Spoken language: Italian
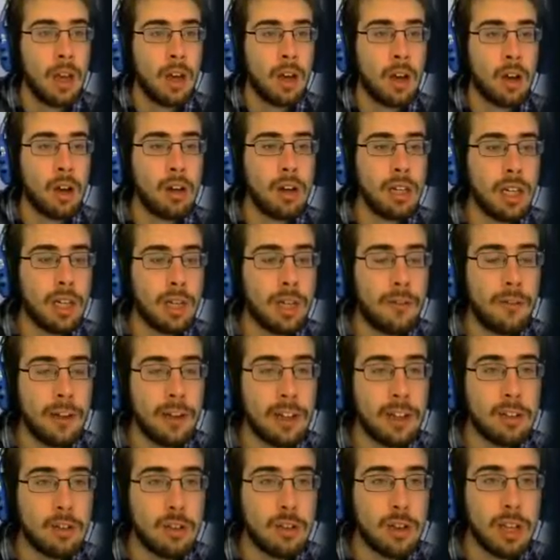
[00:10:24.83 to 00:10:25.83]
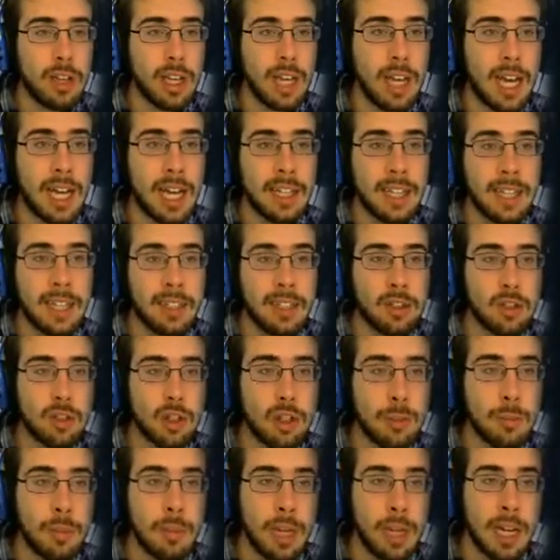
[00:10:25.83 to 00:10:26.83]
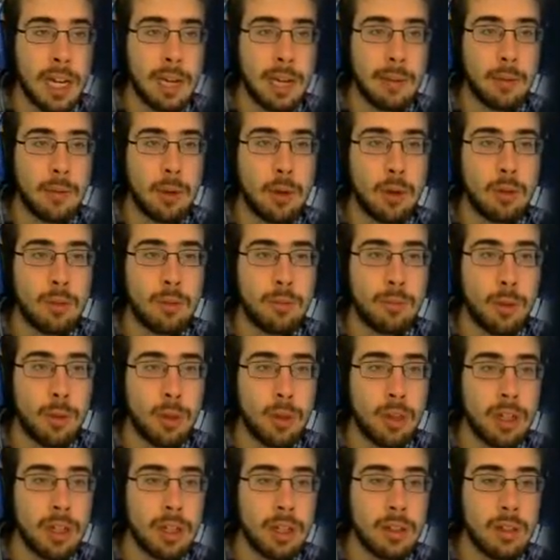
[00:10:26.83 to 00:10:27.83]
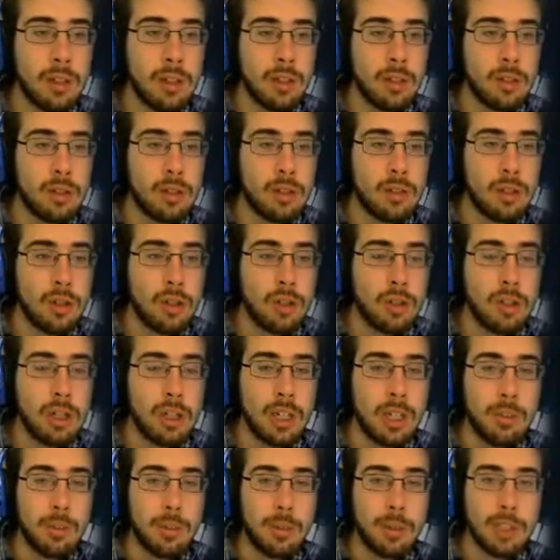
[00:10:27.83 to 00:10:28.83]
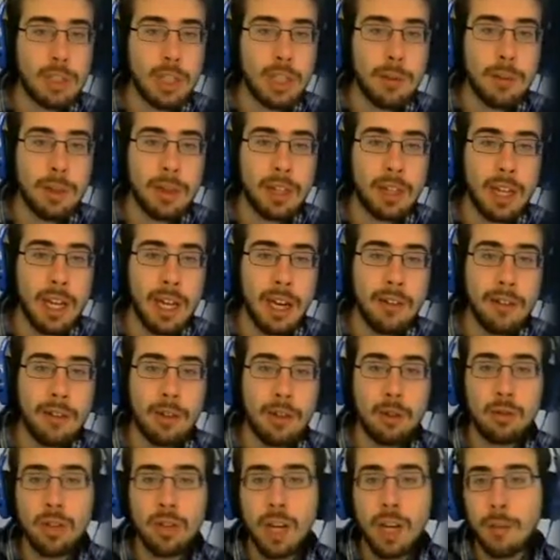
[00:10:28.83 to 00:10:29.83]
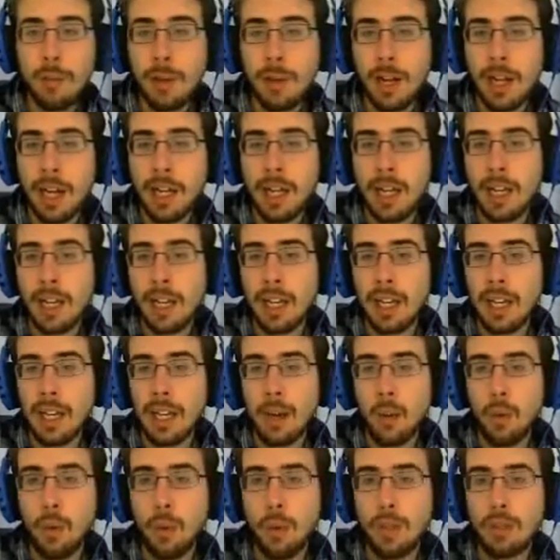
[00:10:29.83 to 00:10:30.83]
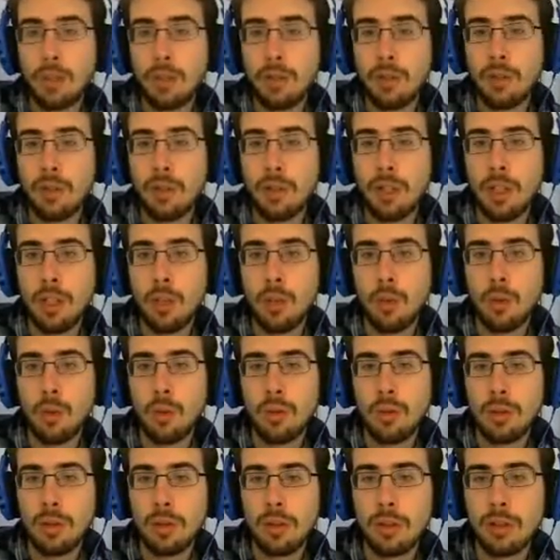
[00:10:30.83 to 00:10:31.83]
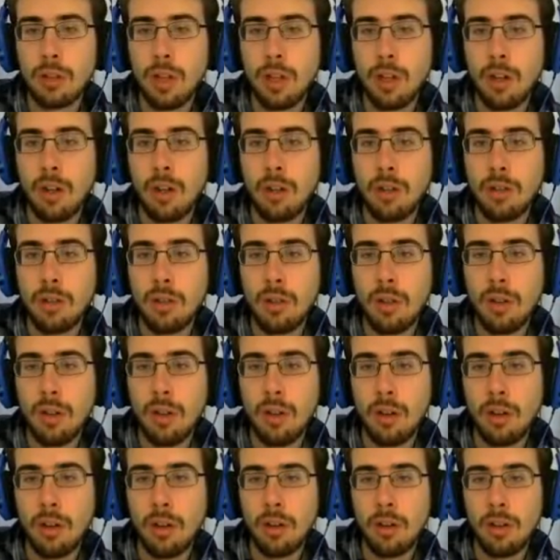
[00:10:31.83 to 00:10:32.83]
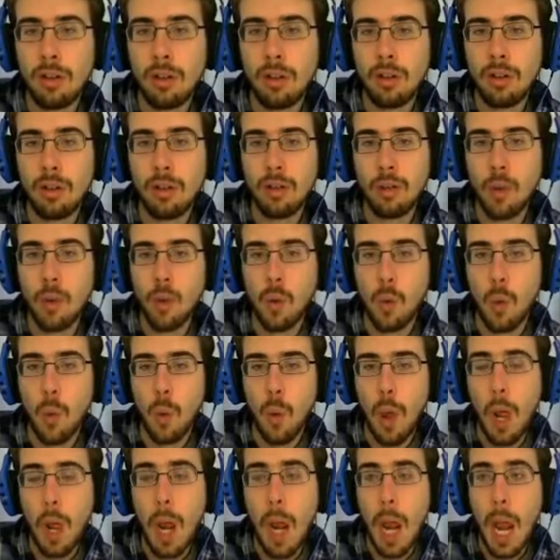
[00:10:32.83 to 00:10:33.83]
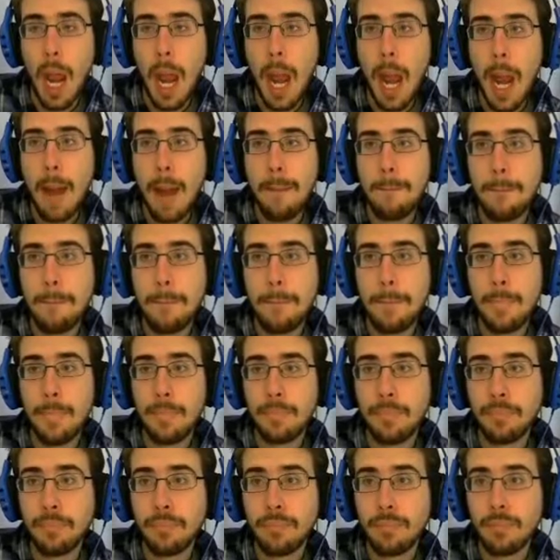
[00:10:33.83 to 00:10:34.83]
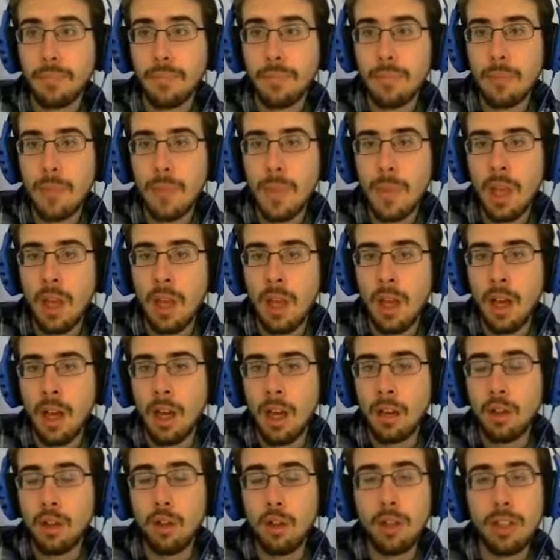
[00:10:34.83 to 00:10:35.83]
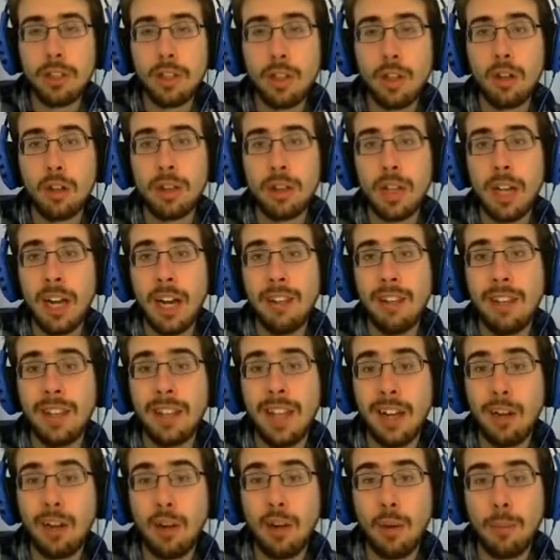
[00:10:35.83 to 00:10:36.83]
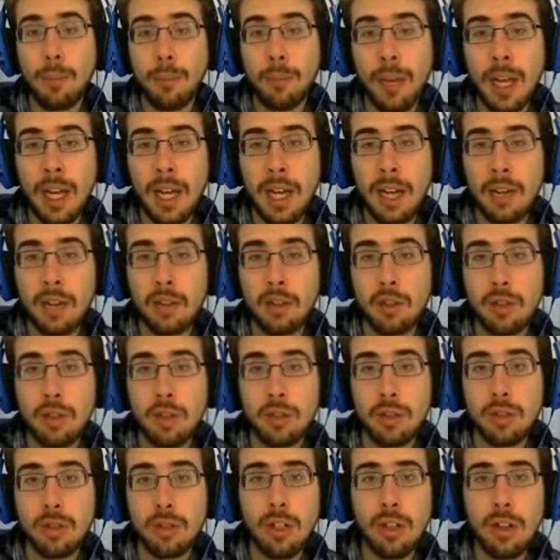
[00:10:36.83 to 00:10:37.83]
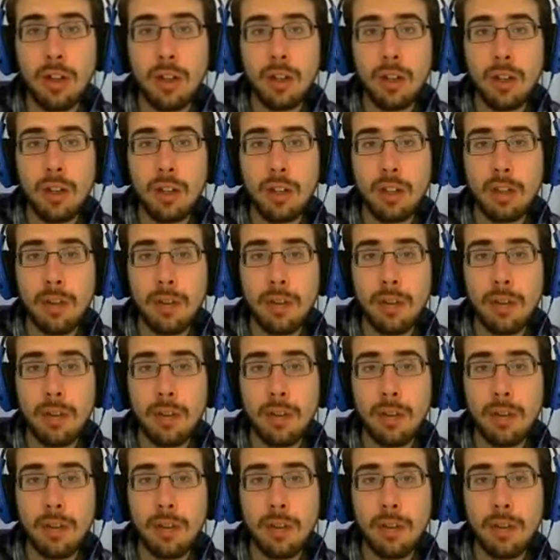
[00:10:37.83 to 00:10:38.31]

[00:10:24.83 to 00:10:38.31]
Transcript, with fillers: con il fatto che adesso abbiamo un pochettino di soldini possiamo andare a valutare magari anche l'acquisto di un secondo eh, di una seconda nave da commercio se non ricordo